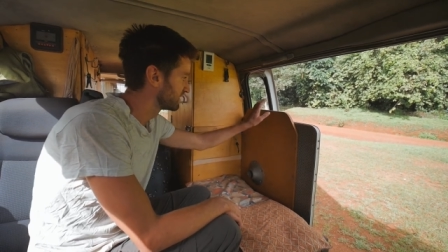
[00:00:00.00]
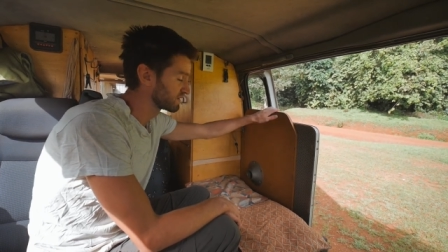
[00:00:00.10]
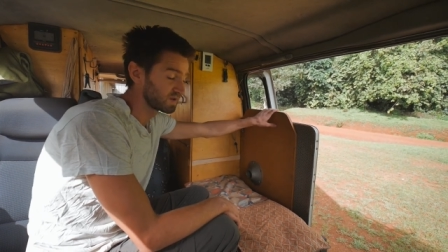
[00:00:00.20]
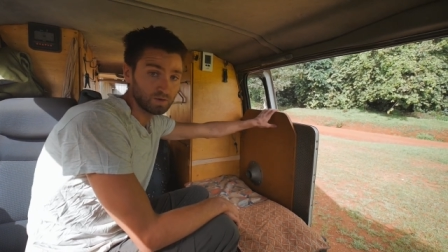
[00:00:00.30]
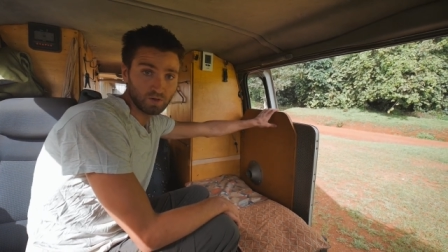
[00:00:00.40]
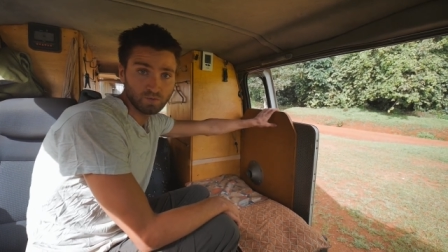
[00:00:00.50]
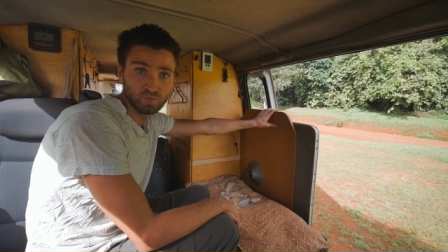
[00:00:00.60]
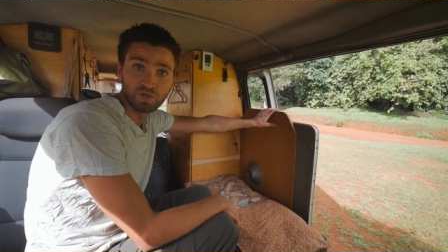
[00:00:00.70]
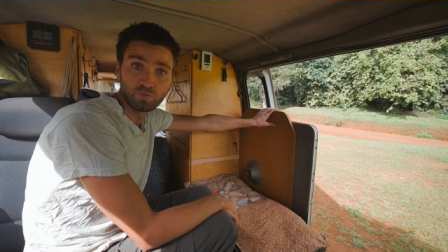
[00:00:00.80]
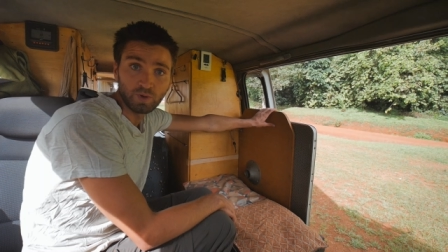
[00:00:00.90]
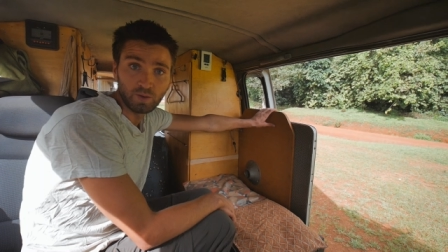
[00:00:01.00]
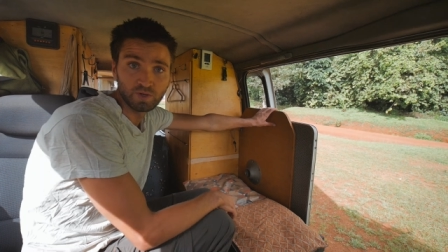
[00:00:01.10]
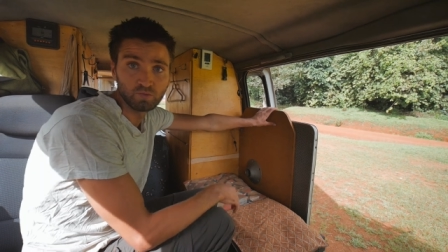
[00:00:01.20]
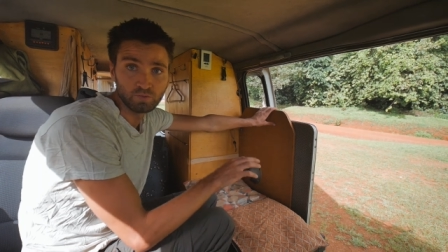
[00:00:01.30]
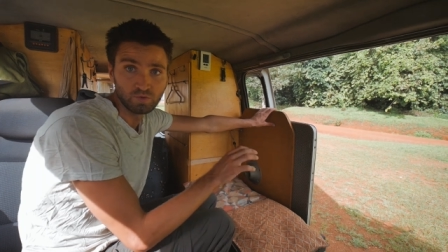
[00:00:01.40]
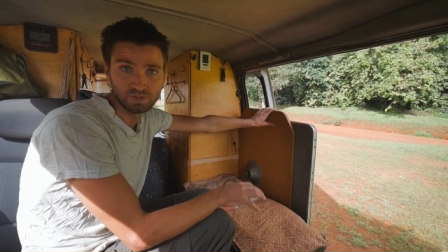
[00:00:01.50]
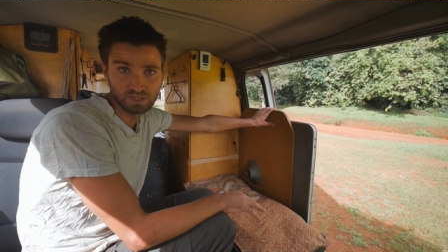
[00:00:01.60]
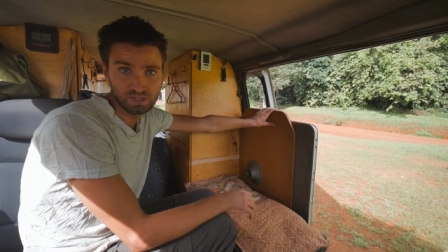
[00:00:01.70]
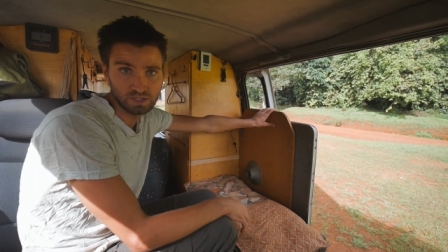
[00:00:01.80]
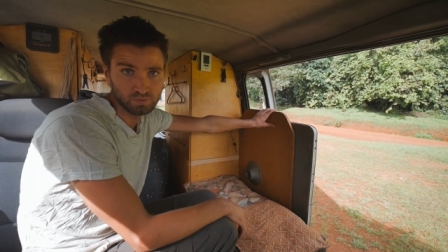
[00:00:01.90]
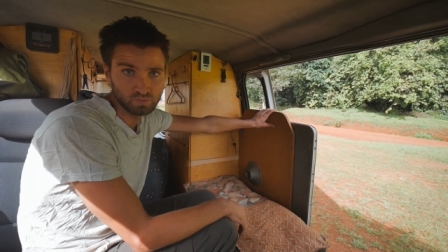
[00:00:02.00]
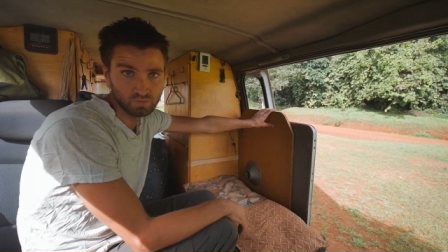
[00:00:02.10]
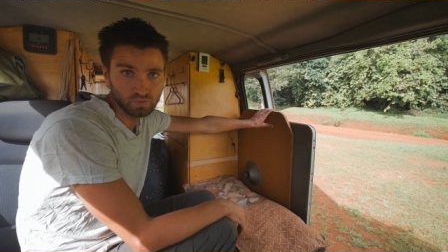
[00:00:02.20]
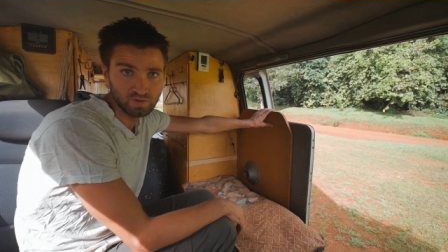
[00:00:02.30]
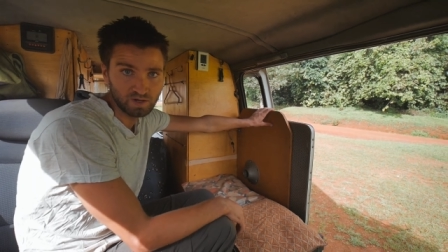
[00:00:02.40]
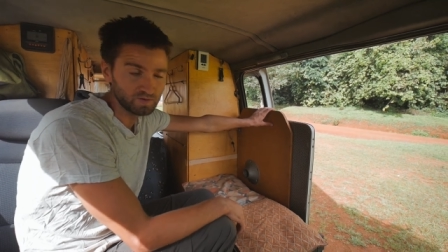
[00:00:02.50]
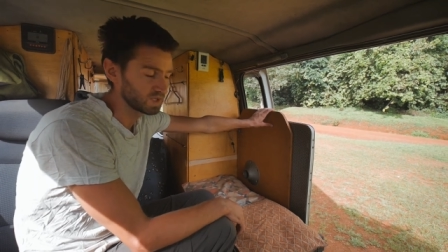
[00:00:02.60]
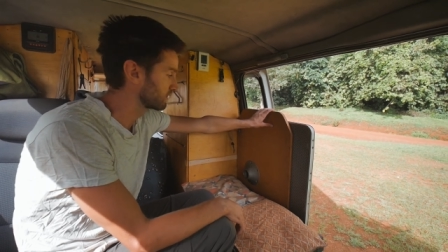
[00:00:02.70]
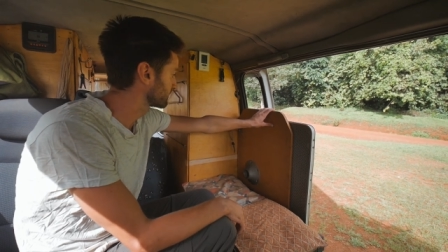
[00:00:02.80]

d'intérieur, donc qui nous permet de manger ou de travailler à